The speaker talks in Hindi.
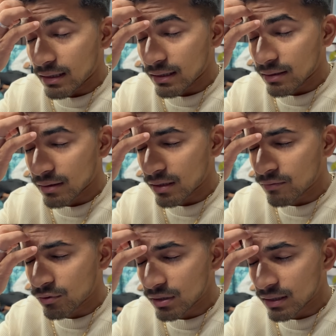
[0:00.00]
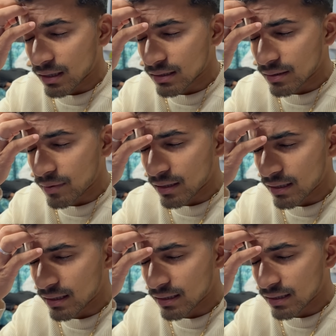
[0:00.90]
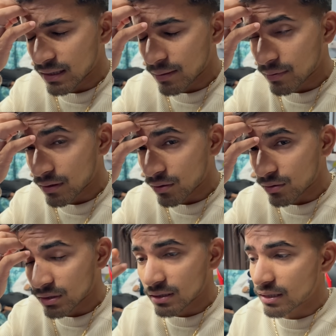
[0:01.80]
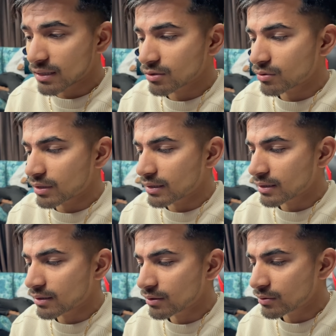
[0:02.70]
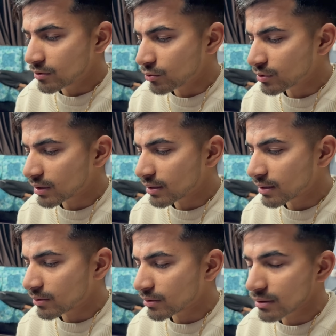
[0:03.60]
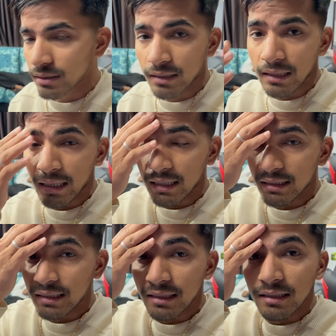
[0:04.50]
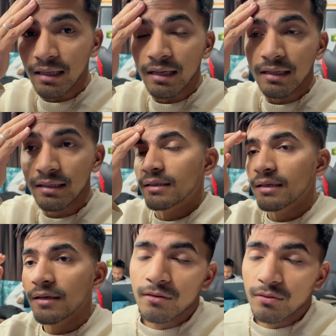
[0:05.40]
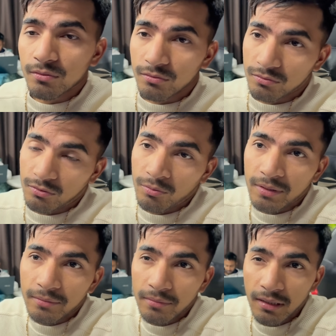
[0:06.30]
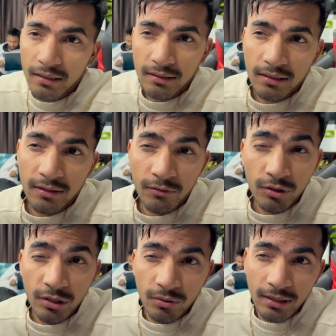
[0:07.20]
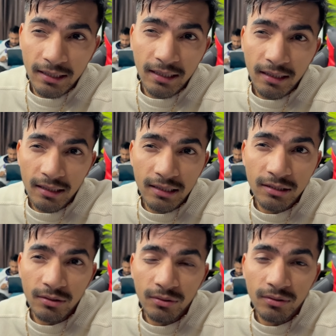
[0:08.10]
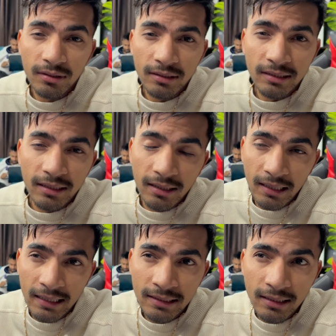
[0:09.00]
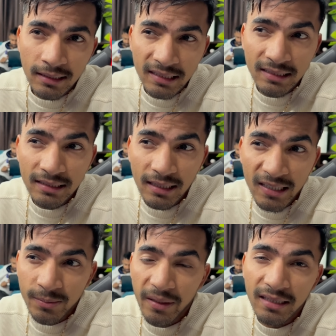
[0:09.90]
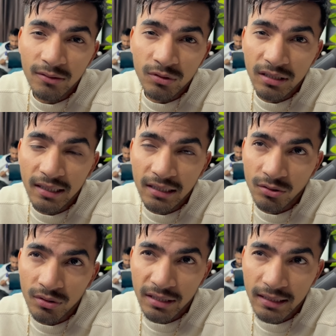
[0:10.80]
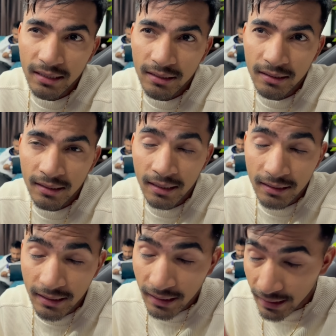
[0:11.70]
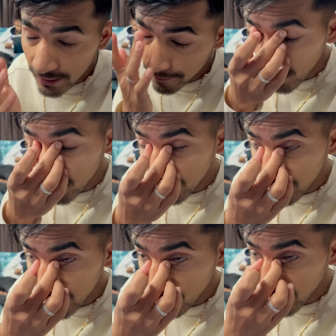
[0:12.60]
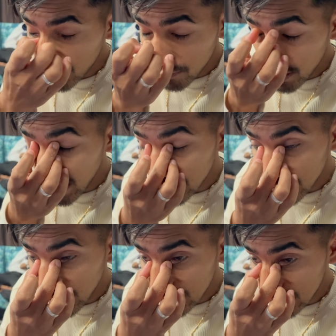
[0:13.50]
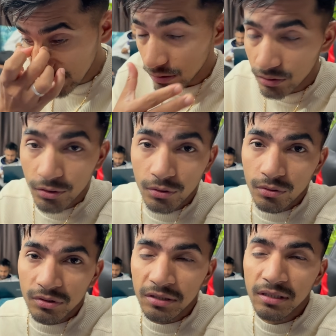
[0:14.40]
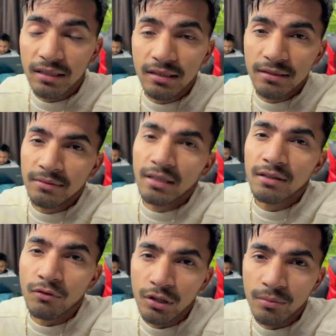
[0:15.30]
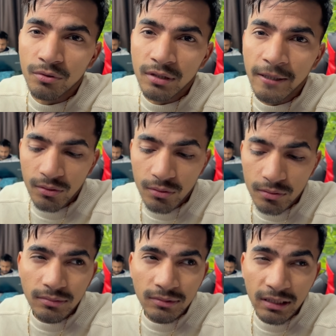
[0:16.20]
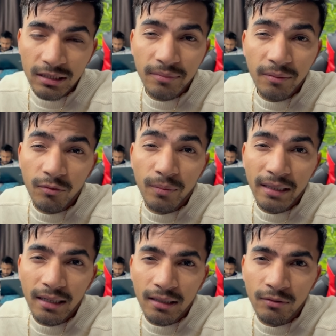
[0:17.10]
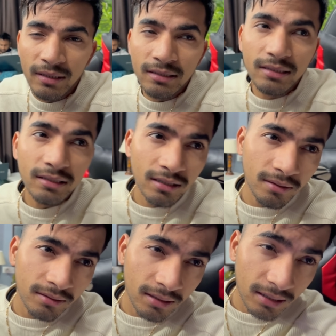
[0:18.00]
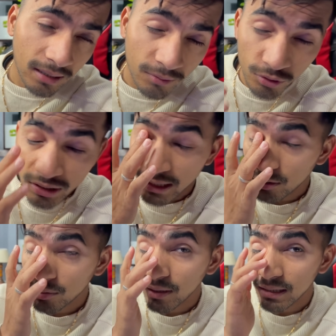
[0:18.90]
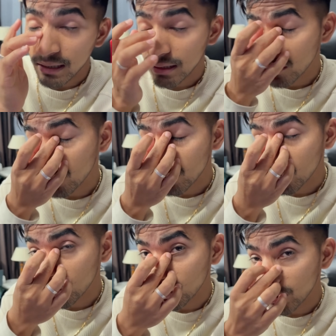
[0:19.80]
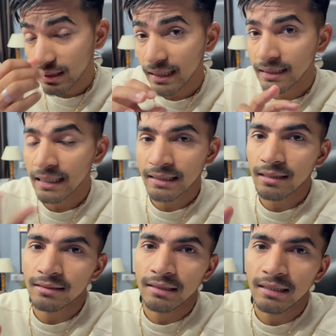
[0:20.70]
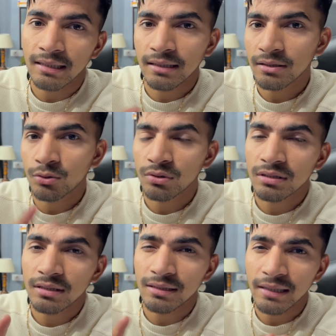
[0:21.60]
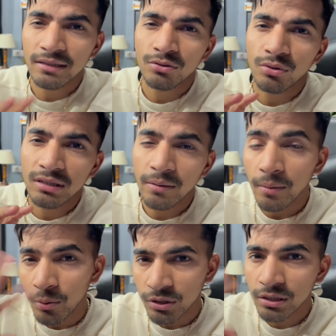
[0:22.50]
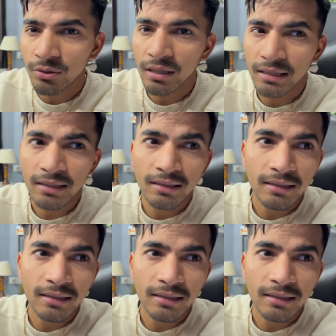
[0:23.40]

है ना कंफ्यूजिंग टास्क है मार्केट के अंदर कि आप कौन से इंडेक्स को ट्रेड कर रहे हो चूज़ करना हो करना है नहीं करना है ठीक तो वो भी बड़ा कंफ्यूजिंग होता है कि यार हर किसी को ऐसा लगता है कि जिस दिन एक्सपायरी उसी इंडेक्स को ट्रेड कर, करते हैं लेकिन निफ्टी और बैंक निफ्टी ऐसे इंडेक्स हैं जो जिसके अंदर सबसे ज़्यादा वॉल्यूम होता तो जिसमें मूवमेंट आ रहा है वैसे ही अगर आप रोज़ देखो तो मार्केट को तो दोनों इंडेक्स एक साथ चलते हैं लेकिन दोनों इंडेक्स थोड़ा जब अपोजिट हो जाते हैं ना